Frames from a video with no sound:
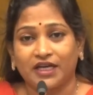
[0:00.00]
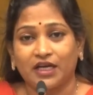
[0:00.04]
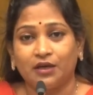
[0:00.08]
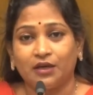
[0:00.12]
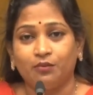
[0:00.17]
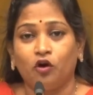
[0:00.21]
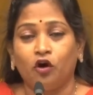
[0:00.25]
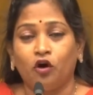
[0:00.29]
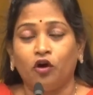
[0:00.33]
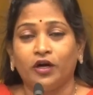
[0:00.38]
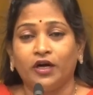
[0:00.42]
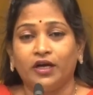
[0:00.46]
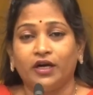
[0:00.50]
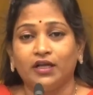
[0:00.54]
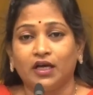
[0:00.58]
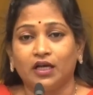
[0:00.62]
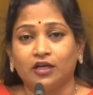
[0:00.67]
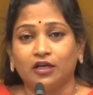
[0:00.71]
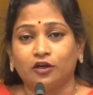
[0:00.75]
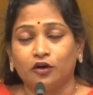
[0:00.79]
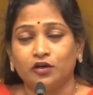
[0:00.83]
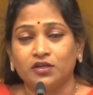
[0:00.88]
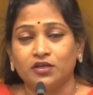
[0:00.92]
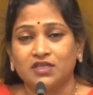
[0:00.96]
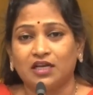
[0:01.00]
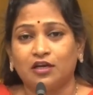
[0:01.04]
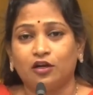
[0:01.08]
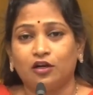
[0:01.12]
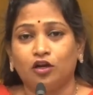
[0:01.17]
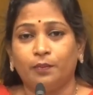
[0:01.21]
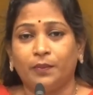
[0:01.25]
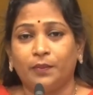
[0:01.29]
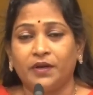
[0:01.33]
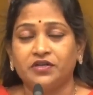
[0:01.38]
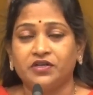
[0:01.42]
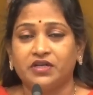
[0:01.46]
జగన్మోహన్ రెడ్డి గారి
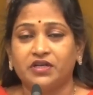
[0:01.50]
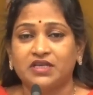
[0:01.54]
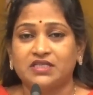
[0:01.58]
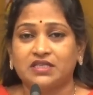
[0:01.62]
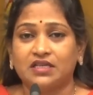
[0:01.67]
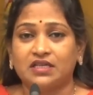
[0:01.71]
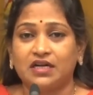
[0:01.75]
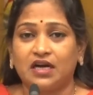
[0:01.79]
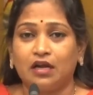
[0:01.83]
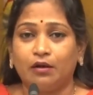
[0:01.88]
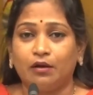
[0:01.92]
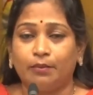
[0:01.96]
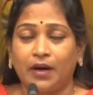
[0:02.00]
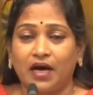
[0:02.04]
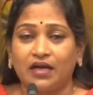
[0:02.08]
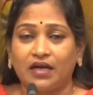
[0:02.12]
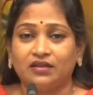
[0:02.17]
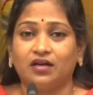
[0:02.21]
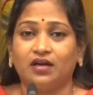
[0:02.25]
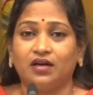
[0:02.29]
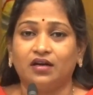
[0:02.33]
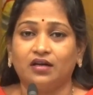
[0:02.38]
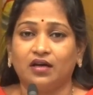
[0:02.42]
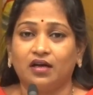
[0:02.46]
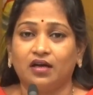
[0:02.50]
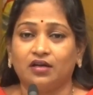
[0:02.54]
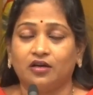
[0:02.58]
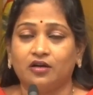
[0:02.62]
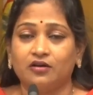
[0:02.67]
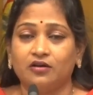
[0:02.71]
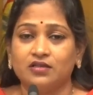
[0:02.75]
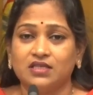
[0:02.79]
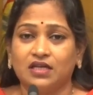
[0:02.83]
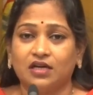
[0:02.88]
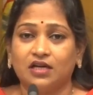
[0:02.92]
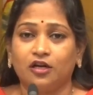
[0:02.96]
కనుసనలో పనిచేస్తున్నాడా భారతిరెడ్డి గారి
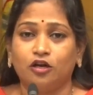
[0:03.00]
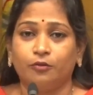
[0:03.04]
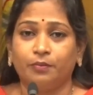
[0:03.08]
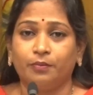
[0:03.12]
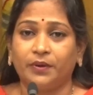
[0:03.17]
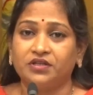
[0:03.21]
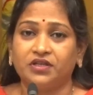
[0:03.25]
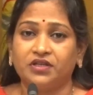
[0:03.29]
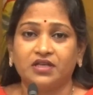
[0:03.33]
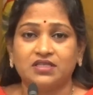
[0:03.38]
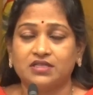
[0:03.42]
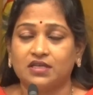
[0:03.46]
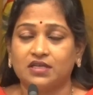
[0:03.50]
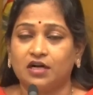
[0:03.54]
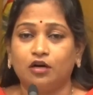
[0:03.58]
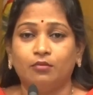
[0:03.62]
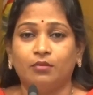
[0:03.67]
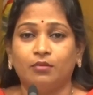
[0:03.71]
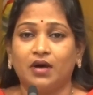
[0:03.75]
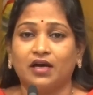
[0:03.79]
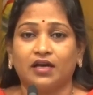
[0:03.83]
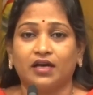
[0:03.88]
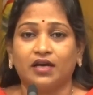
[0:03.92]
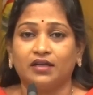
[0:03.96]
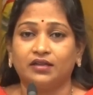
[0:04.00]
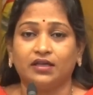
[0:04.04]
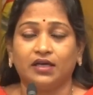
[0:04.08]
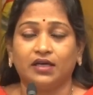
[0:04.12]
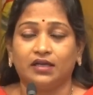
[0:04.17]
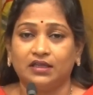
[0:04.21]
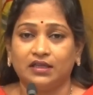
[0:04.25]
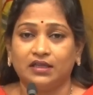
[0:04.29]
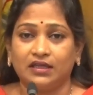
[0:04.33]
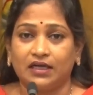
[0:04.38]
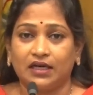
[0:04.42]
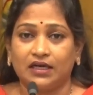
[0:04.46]
కనుసనలో పనిచేస్తున్నాడో మాకైతే
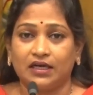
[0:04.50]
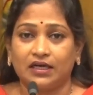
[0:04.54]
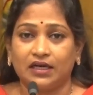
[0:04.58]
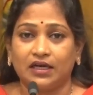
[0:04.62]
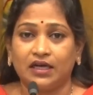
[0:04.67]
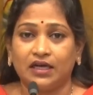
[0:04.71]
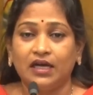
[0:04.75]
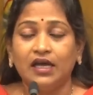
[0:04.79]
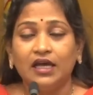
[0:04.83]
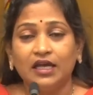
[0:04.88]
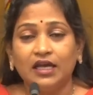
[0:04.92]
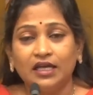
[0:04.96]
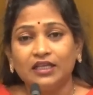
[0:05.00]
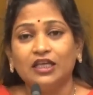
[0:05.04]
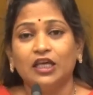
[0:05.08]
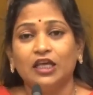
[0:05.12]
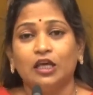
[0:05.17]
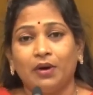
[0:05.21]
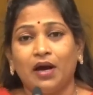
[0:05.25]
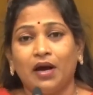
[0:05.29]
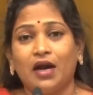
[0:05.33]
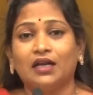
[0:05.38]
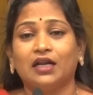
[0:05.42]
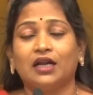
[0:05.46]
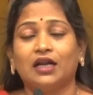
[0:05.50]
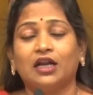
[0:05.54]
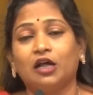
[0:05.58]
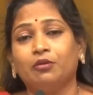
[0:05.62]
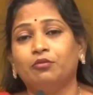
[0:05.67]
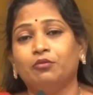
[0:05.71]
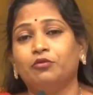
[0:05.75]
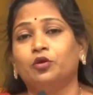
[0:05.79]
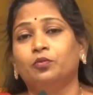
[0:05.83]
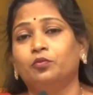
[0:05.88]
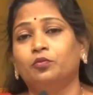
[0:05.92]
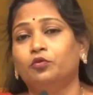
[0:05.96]
అర్థం కావట్లే ఈ మాట
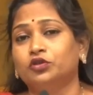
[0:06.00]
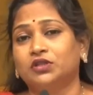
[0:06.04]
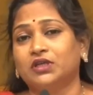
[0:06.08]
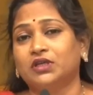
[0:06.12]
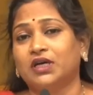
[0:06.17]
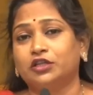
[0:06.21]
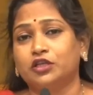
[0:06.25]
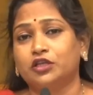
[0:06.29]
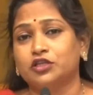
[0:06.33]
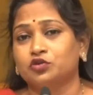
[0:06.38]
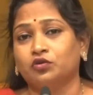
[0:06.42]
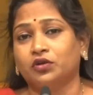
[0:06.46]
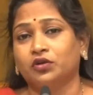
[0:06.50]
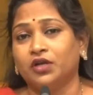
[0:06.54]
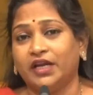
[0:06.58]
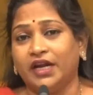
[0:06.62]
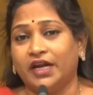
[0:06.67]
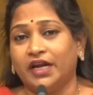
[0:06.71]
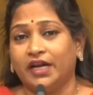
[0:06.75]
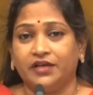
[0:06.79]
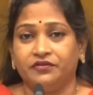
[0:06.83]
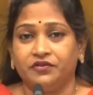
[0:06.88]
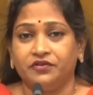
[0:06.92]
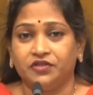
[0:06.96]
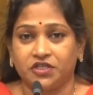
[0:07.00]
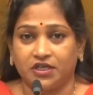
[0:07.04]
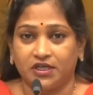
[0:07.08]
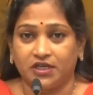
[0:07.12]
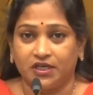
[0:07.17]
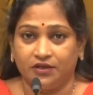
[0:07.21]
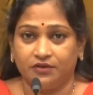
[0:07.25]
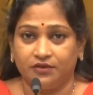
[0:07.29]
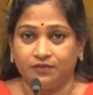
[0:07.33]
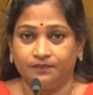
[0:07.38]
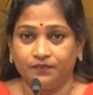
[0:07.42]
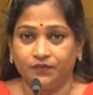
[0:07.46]
అన్నా మీరు బూతుగా తీసుకుంటే నేనేమి
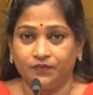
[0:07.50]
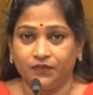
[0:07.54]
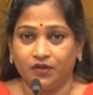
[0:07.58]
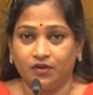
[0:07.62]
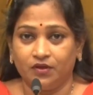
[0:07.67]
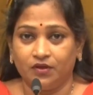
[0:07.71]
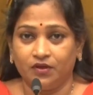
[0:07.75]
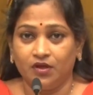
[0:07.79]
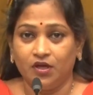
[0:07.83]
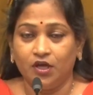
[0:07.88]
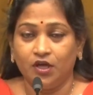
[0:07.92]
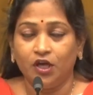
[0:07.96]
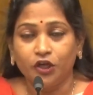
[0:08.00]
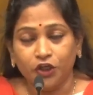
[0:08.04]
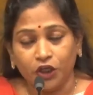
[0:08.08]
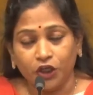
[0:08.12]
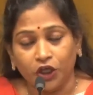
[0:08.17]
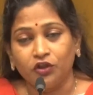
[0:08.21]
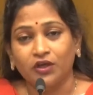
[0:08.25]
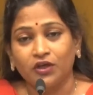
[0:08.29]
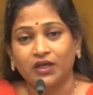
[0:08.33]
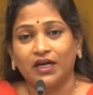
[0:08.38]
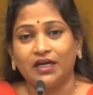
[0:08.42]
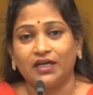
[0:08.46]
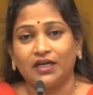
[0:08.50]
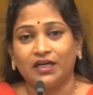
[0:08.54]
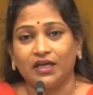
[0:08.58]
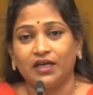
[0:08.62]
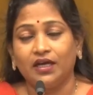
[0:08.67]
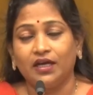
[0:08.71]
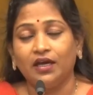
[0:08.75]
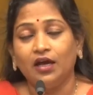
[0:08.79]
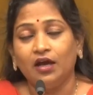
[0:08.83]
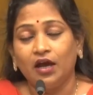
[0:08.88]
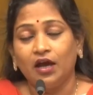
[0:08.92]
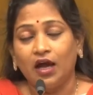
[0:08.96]
చేయలేను
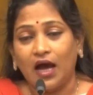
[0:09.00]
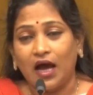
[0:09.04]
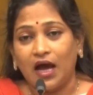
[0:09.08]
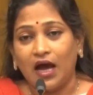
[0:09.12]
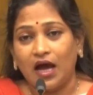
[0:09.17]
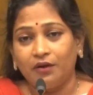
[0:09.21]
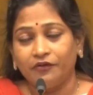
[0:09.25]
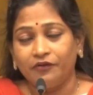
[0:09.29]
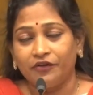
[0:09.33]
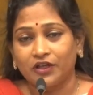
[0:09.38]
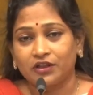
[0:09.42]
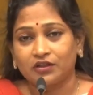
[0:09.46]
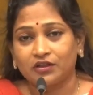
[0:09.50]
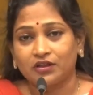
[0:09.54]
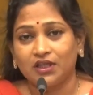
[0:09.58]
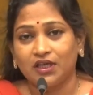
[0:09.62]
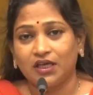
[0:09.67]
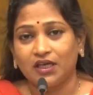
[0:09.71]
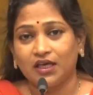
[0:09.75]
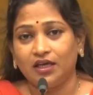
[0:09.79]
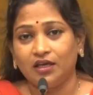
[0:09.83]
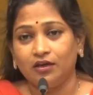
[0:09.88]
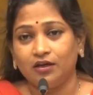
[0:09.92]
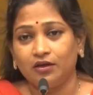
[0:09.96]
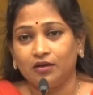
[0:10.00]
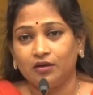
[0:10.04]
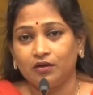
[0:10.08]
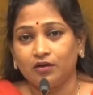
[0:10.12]
ఎందుకంటే ఆ వ్యక్తి